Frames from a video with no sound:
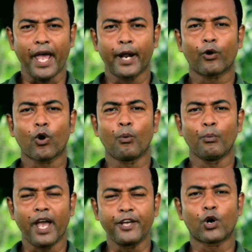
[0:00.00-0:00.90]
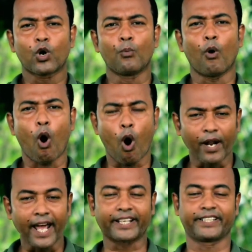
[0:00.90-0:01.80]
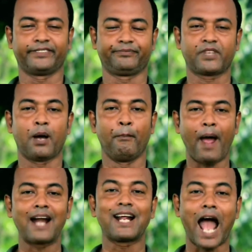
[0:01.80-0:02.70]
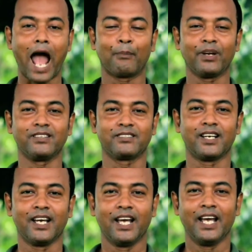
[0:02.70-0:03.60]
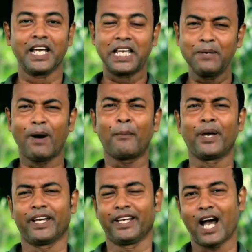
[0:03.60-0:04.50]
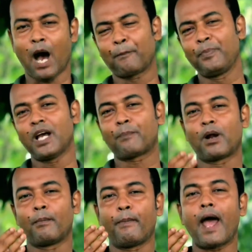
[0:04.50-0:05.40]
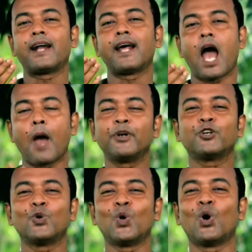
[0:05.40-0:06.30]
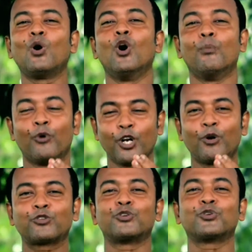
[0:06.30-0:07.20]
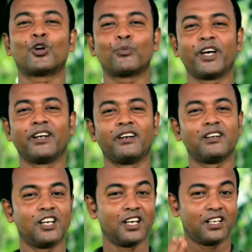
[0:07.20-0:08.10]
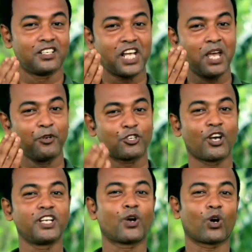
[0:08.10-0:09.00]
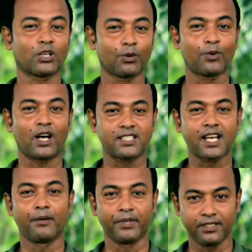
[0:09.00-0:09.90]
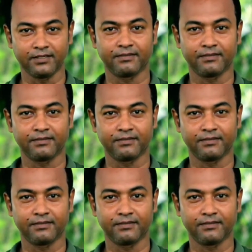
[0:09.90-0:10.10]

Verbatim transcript: এরকম এই রকম অনেক ব্যাড হ্যাবিট কিভাবে আপনি আপনার ব্যাড হ্যাবিটগুলো পরিবর্তন করবেন সেই বিষয় নিয়ে কথা বলবো আজকে আমি